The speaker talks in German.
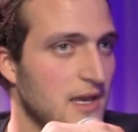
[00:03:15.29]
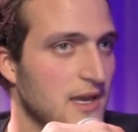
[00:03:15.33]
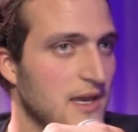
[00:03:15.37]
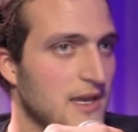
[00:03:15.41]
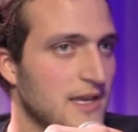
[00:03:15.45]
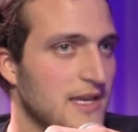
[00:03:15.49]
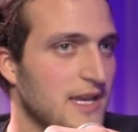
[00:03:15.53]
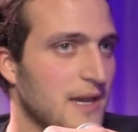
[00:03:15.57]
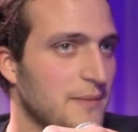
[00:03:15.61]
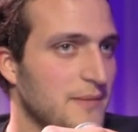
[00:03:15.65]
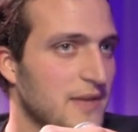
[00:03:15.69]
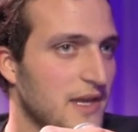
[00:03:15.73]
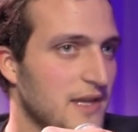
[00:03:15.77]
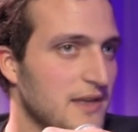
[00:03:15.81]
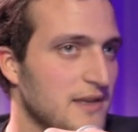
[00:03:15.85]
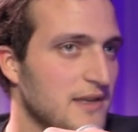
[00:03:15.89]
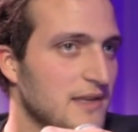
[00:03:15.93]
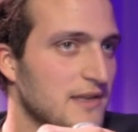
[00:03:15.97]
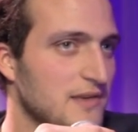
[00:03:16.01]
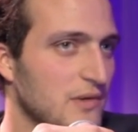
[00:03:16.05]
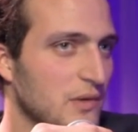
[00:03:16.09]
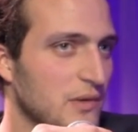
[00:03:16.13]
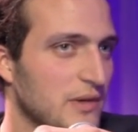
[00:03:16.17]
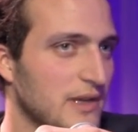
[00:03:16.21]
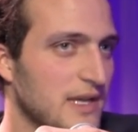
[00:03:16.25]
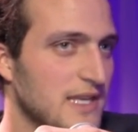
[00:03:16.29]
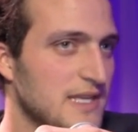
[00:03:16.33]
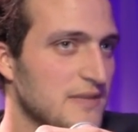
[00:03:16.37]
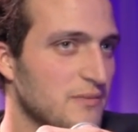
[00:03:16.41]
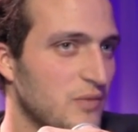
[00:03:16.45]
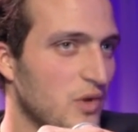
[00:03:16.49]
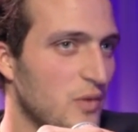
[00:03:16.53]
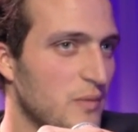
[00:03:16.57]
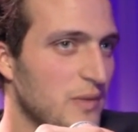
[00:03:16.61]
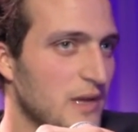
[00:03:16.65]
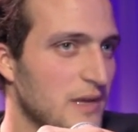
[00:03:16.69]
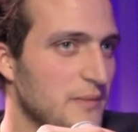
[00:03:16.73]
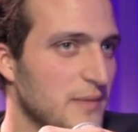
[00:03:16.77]
Ich habe da nicht so ein
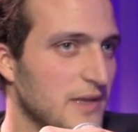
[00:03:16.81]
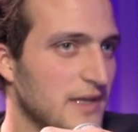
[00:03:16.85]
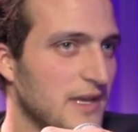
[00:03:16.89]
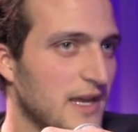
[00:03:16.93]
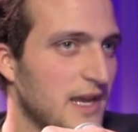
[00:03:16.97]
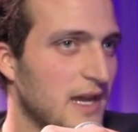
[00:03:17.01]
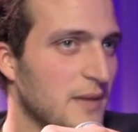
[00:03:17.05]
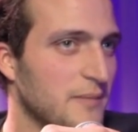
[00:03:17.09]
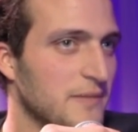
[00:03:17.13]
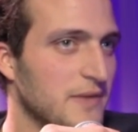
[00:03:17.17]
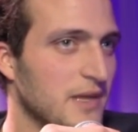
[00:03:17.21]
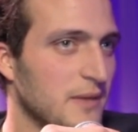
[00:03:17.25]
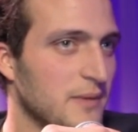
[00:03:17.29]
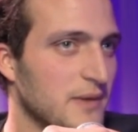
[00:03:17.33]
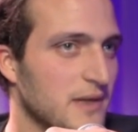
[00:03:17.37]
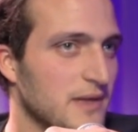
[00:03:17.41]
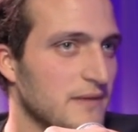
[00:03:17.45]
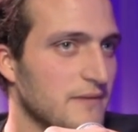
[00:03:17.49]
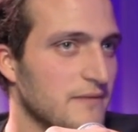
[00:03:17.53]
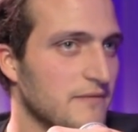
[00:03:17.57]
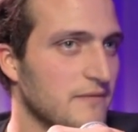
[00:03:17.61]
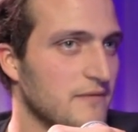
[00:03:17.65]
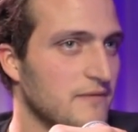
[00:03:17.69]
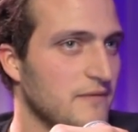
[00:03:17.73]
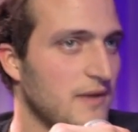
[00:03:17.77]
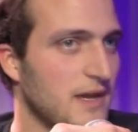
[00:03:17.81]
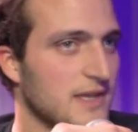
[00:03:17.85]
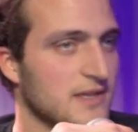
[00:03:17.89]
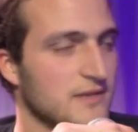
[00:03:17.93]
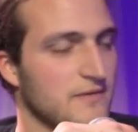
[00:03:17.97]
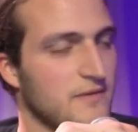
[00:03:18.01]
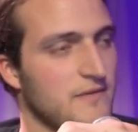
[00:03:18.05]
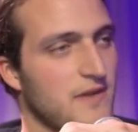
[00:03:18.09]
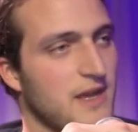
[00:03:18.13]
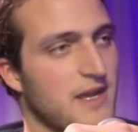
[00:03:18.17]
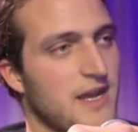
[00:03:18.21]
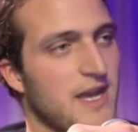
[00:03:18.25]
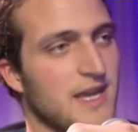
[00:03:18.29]
Riesenproblem mit gehabt, aber also
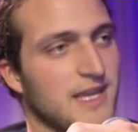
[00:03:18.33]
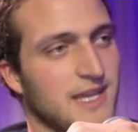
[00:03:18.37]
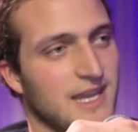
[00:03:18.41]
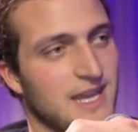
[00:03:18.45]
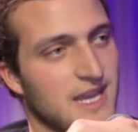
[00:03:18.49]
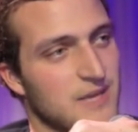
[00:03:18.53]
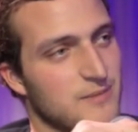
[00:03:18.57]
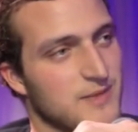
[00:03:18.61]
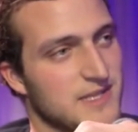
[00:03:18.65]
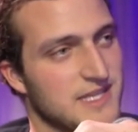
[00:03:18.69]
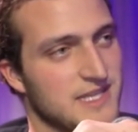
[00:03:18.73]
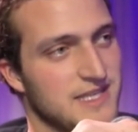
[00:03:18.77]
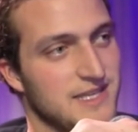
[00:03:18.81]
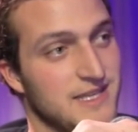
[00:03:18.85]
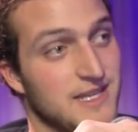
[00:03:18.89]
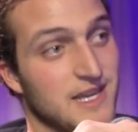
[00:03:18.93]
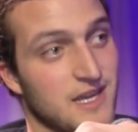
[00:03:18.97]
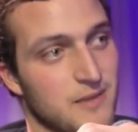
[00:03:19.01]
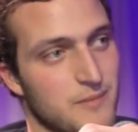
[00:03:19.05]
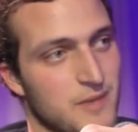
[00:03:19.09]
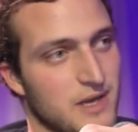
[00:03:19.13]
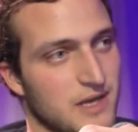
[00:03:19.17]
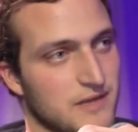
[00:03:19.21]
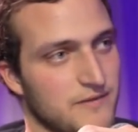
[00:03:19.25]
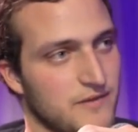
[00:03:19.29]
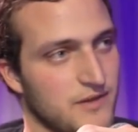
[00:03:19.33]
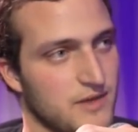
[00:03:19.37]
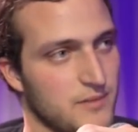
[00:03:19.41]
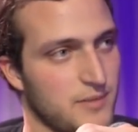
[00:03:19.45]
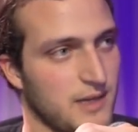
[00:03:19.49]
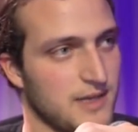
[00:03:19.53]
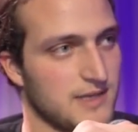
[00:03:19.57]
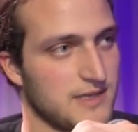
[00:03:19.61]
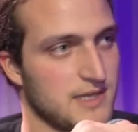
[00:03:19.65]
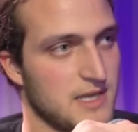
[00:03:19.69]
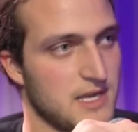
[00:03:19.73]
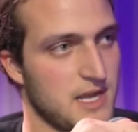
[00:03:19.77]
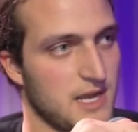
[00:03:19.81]
wir werden eigentlich regelmäßig niedergemacht von der
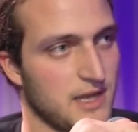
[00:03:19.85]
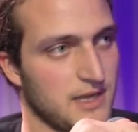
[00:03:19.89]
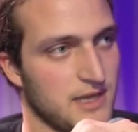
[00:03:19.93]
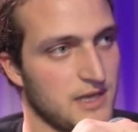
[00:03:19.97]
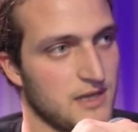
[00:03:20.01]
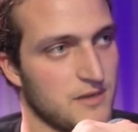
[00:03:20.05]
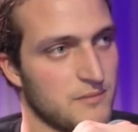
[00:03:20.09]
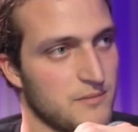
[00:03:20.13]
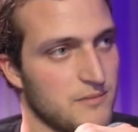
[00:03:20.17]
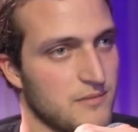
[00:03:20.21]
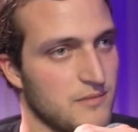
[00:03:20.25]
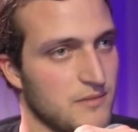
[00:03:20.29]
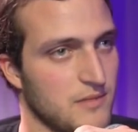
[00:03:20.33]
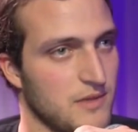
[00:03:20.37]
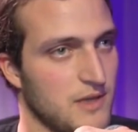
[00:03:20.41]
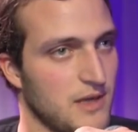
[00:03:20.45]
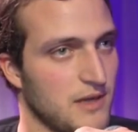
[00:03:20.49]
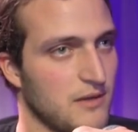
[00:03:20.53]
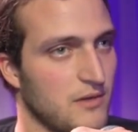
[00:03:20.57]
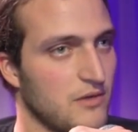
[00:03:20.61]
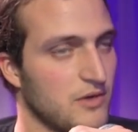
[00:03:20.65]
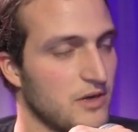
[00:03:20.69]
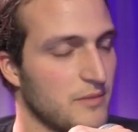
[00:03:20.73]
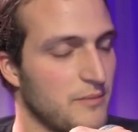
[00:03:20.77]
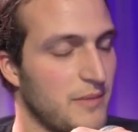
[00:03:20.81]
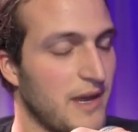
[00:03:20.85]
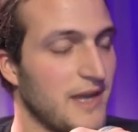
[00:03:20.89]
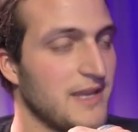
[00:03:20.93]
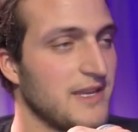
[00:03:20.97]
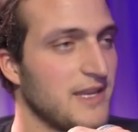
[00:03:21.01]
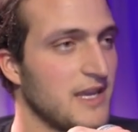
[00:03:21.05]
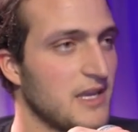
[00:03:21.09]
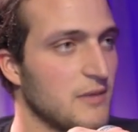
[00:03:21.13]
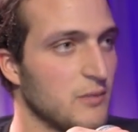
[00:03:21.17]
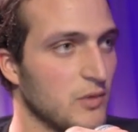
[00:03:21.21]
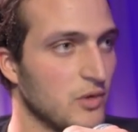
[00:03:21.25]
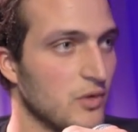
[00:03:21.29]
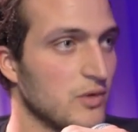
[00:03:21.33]
Presse nach jedem nach, oder bei
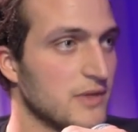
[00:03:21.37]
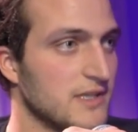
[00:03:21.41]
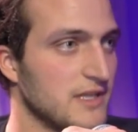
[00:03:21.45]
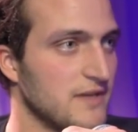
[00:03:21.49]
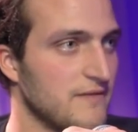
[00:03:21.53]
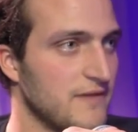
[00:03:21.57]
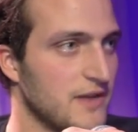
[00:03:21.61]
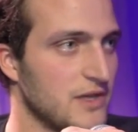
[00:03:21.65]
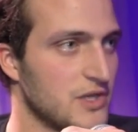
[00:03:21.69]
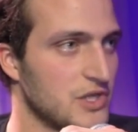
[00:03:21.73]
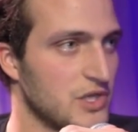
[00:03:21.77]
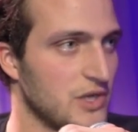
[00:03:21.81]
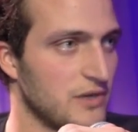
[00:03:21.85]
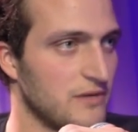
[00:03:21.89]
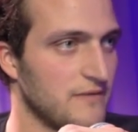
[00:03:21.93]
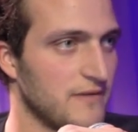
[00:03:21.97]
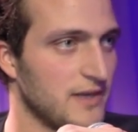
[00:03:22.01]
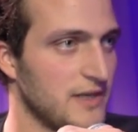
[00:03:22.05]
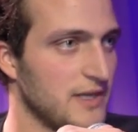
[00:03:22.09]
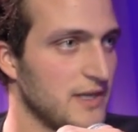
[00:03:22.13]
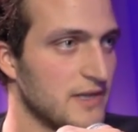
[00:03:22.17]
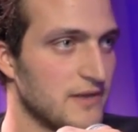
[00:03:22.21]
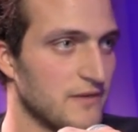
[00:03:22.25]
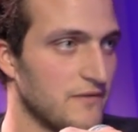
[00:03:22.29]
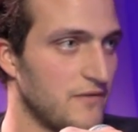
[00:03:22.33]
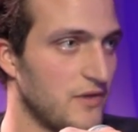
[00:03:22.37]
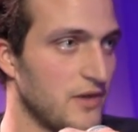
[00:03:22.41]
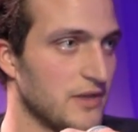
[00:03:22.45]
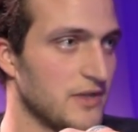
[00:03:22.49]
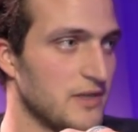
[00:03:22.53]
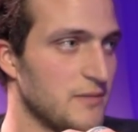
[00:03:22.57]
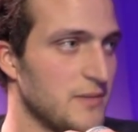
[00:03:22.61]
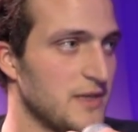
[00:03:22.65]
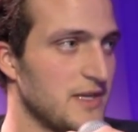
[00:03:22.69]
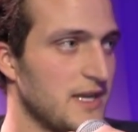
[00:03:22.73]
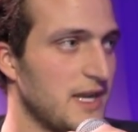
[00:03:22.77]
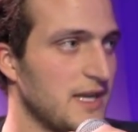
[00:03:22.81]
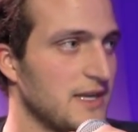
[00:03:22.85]
jedem großen Event schon, wenn nicht sofort
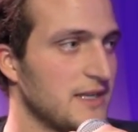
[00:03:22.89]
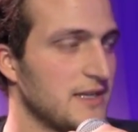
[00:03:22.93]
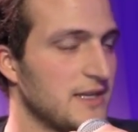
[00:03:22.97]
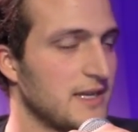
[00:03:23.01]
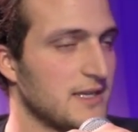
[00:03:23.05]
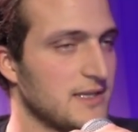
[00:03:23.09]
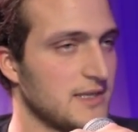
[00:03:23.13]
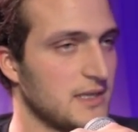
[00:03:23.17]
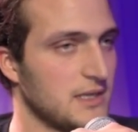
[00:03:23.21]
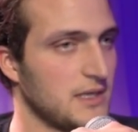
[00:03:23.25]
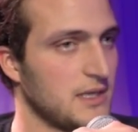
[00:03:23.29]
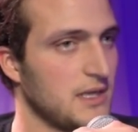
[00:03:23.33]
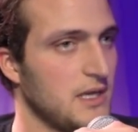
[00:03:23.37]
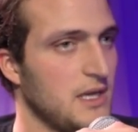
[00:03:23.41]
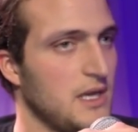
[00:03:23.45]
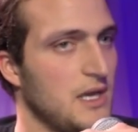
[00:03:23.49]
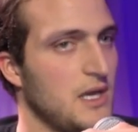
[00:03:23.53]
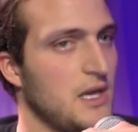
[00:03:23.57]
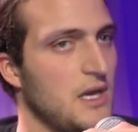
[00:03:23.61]
die Medaillen da sind.